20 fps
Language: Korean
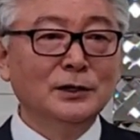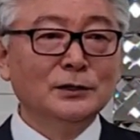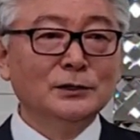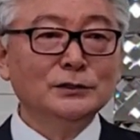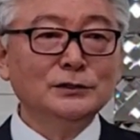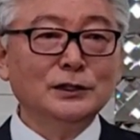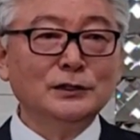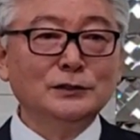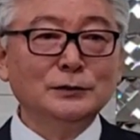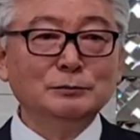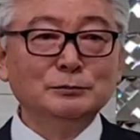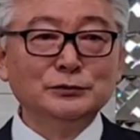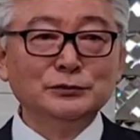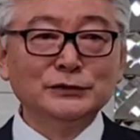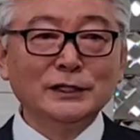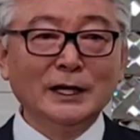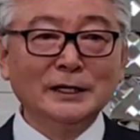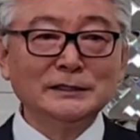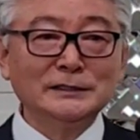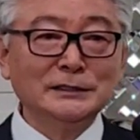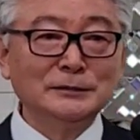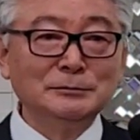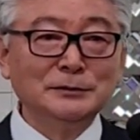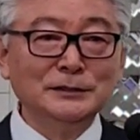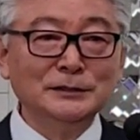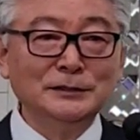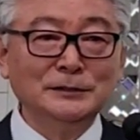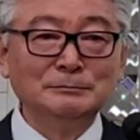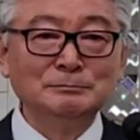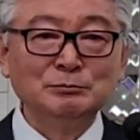근데 그
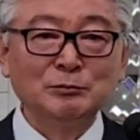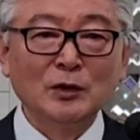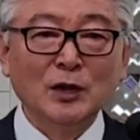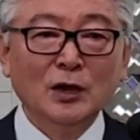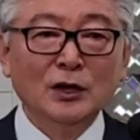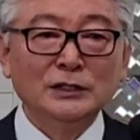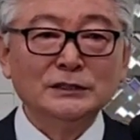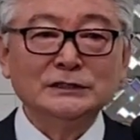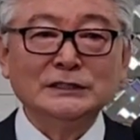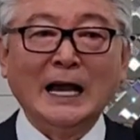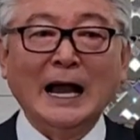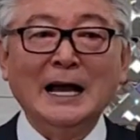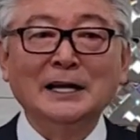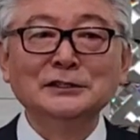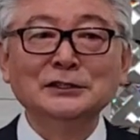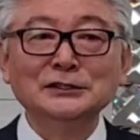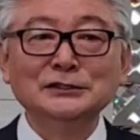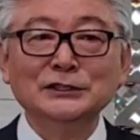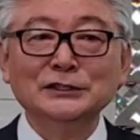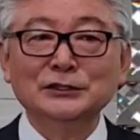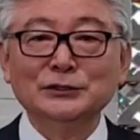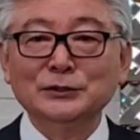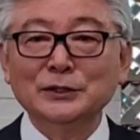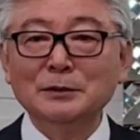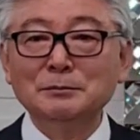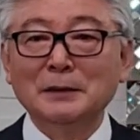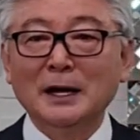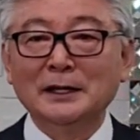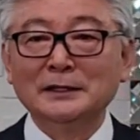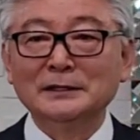무당집이요 자녀들이 꽤
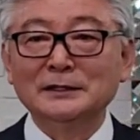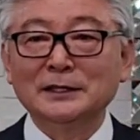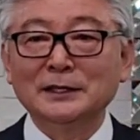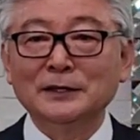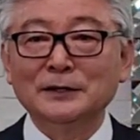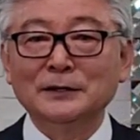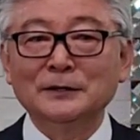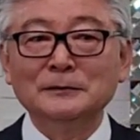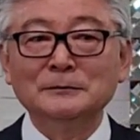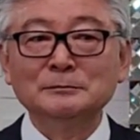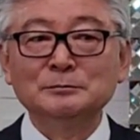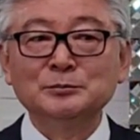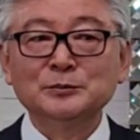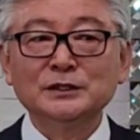많대요.